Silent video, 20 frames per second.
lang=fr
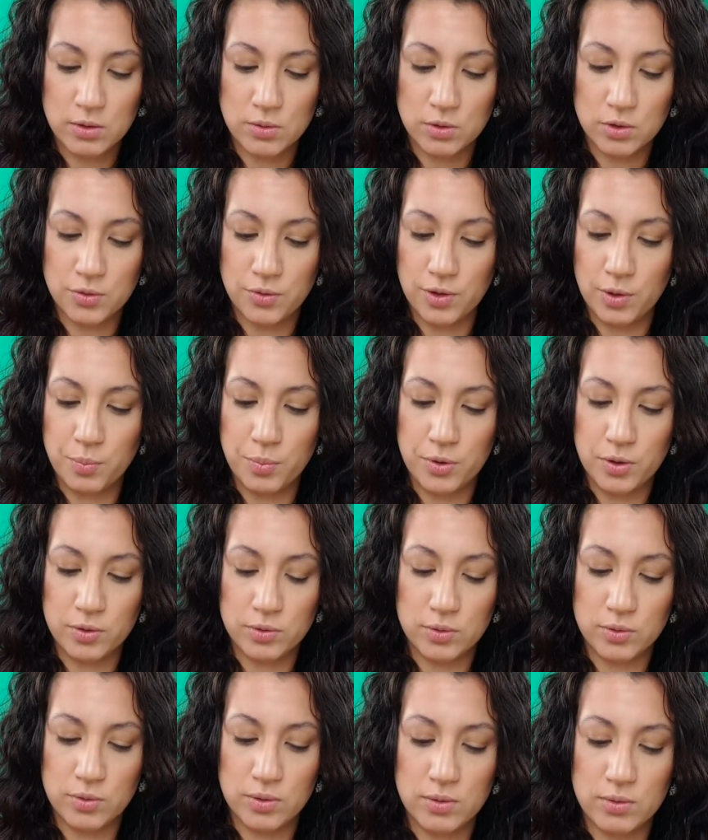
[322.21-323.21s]
Donc, je vais en
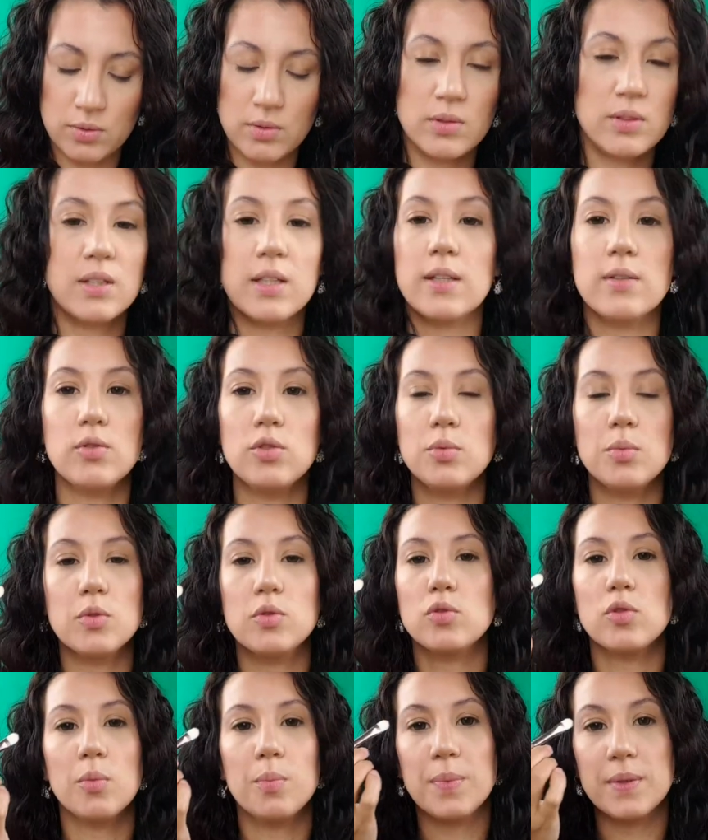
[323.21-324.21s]
prendre directement
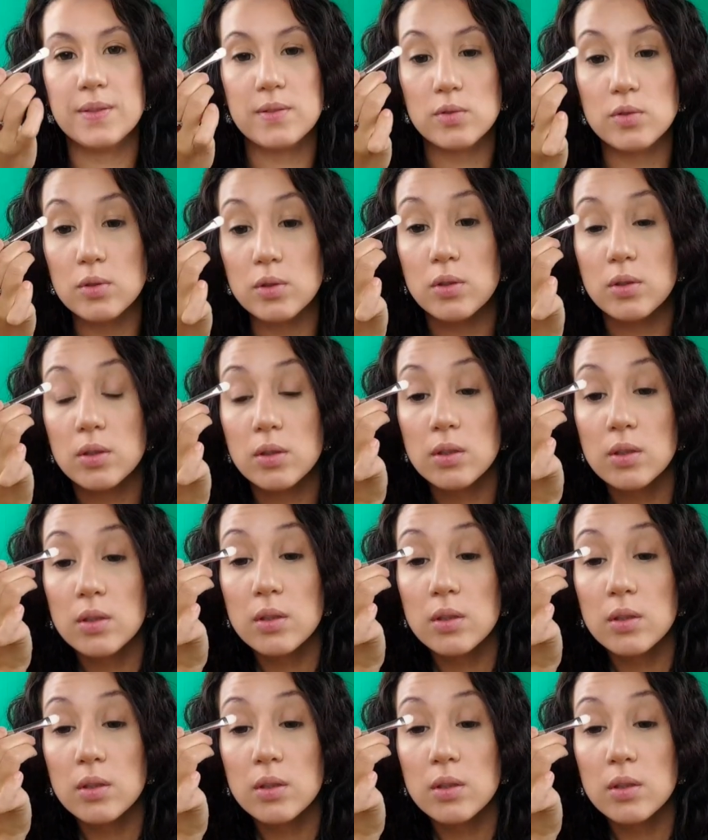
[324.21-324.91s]
sur le pinceau.